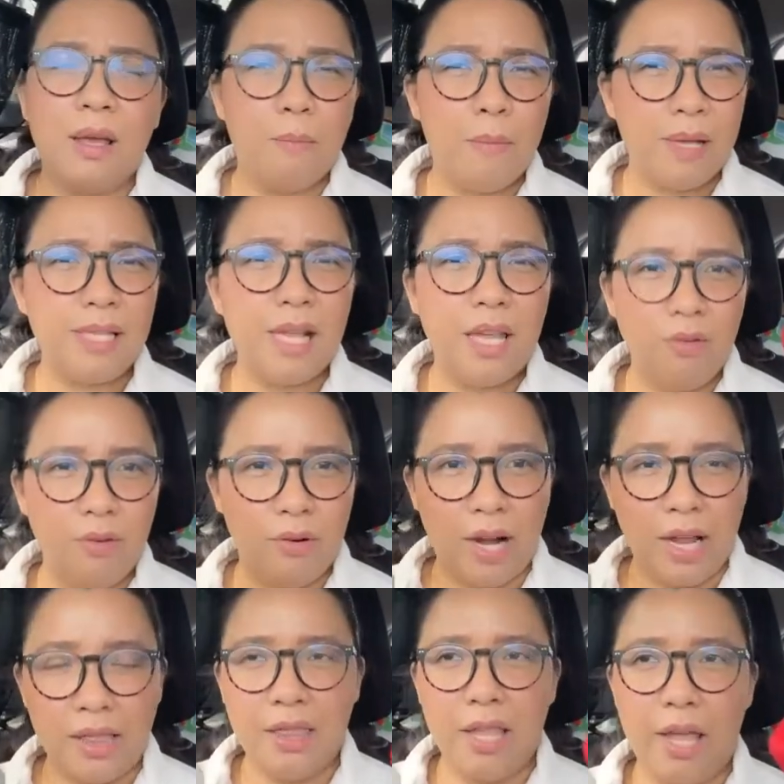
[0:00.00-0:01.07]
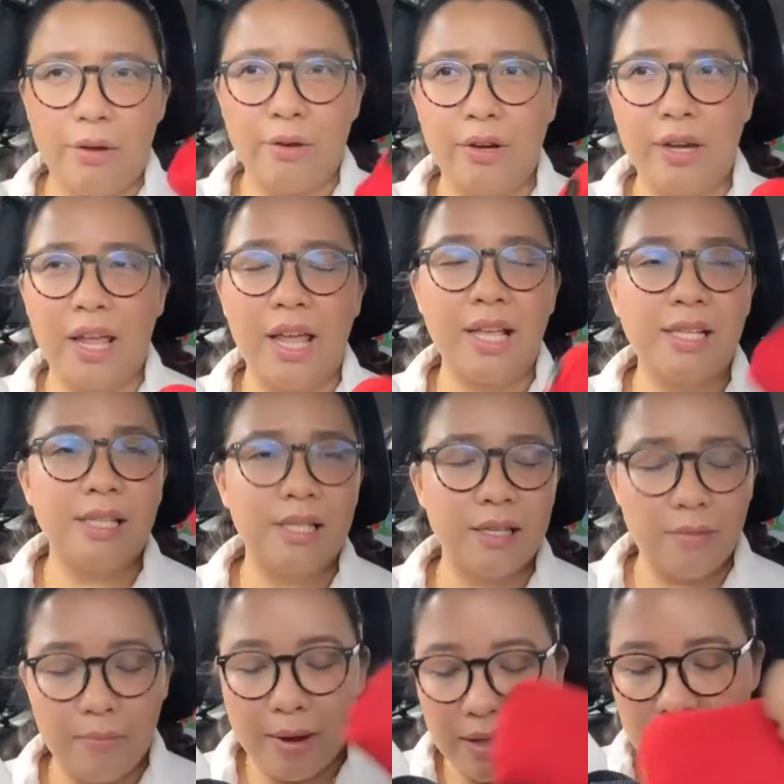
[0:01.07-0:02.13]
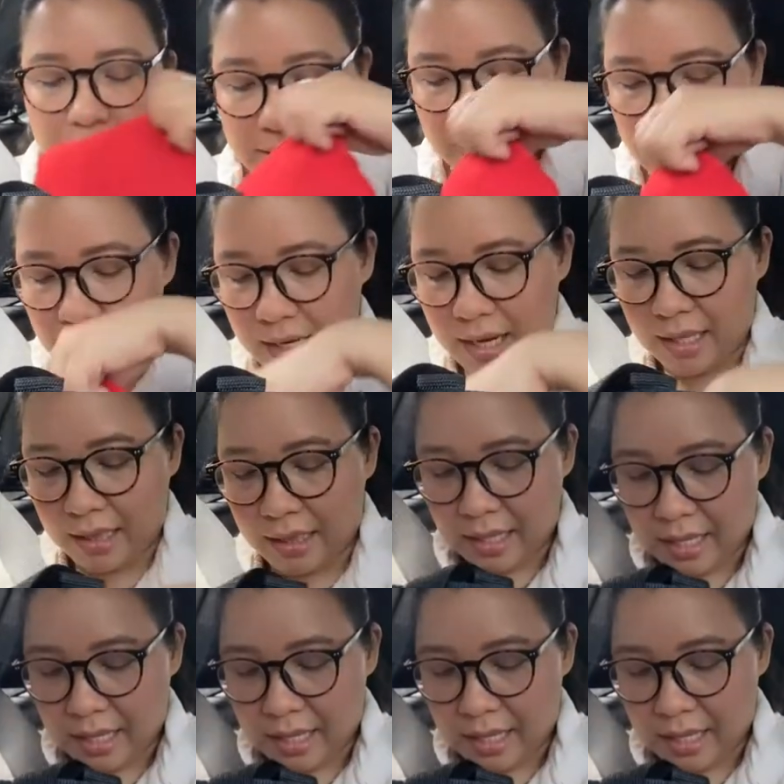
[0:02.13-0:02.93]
basta yung red na yon is medicine kit.